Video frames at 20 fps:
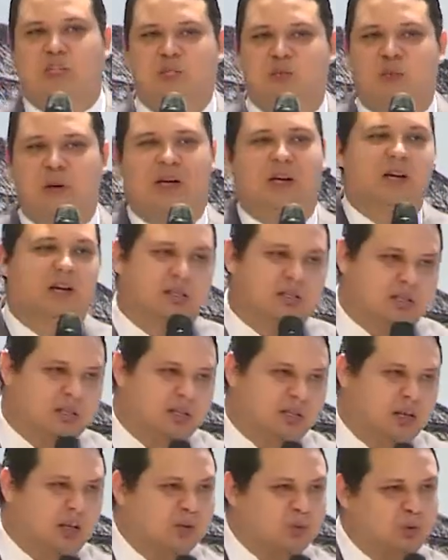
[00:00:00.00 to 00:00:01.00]

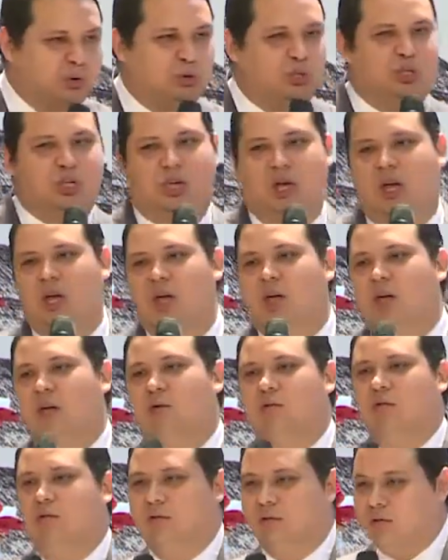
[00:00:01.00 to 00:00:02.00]
esperança, quero muito dinheiro,